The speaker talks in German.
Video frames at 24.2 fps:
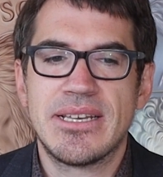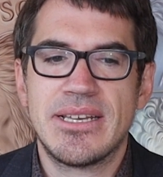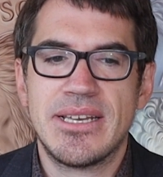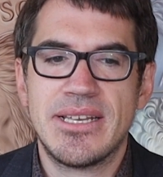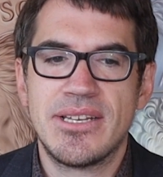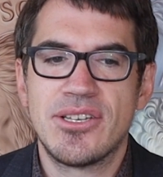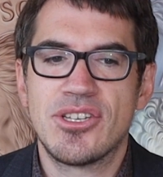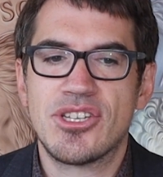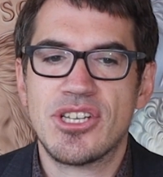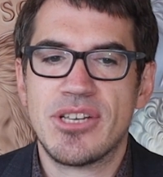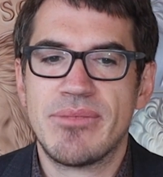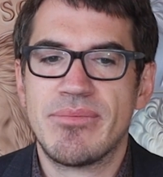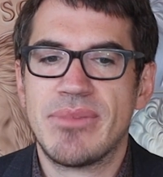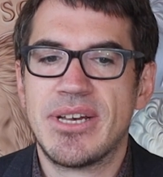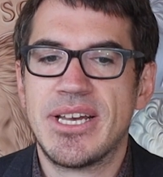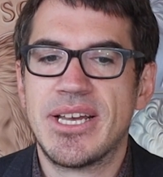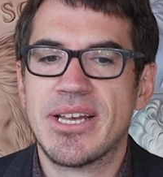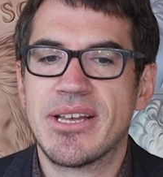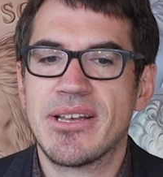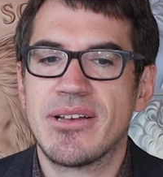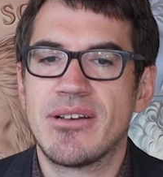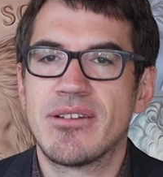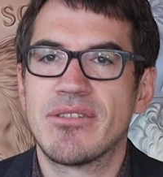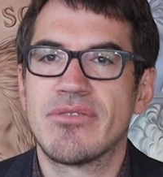in
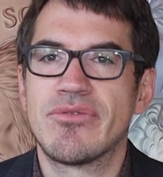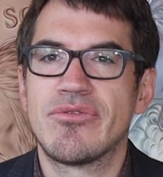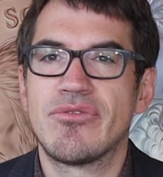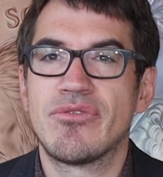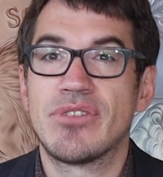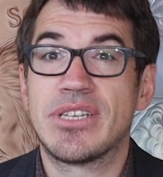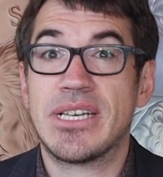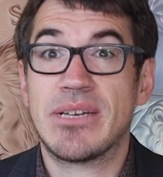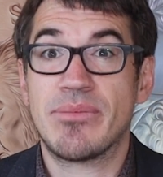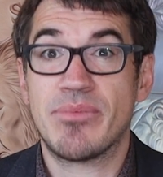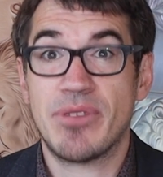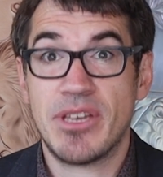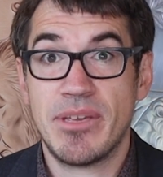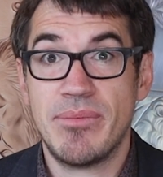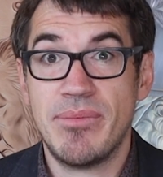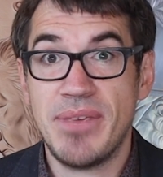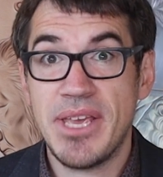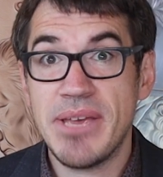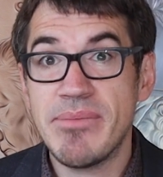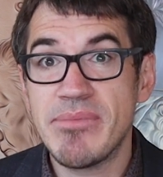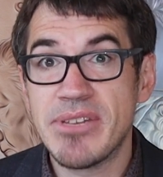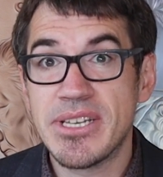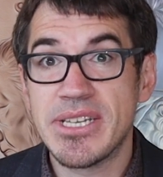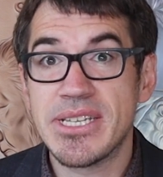Jamaika und wo der
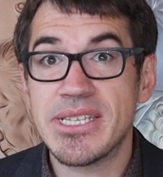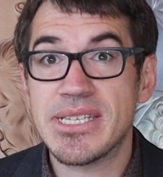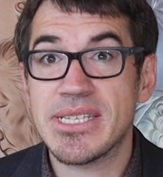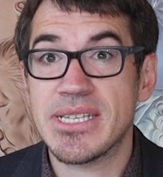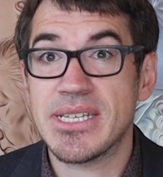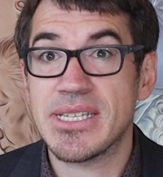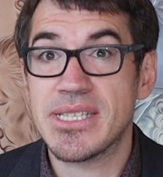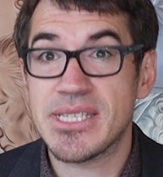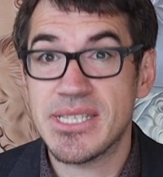Premierminister